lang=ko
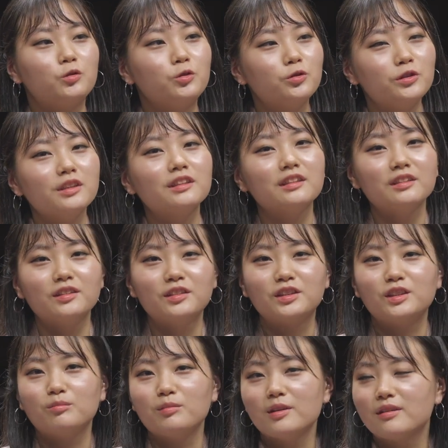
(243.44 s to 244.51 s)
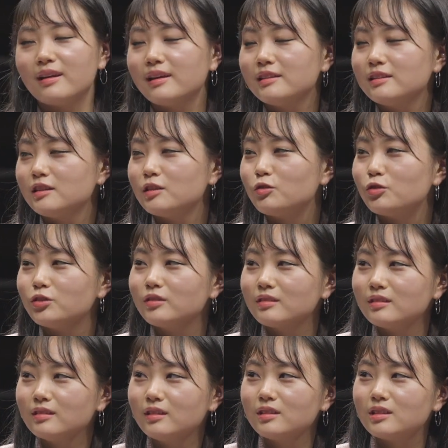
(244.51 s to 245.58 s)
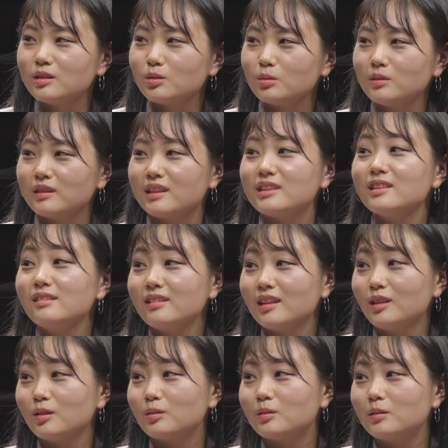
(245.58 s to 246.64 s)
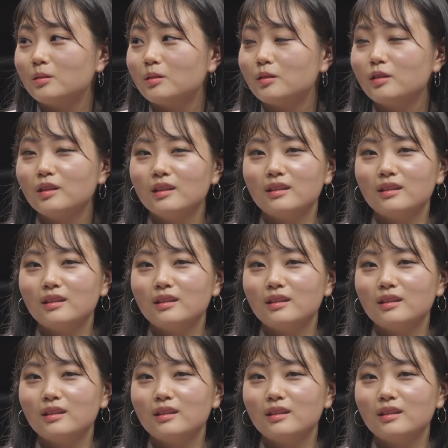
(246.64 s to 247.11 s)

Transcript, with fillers: 줄이 끊어지면 애들이 네. 줄 끊어진 소리가 싫다고 네.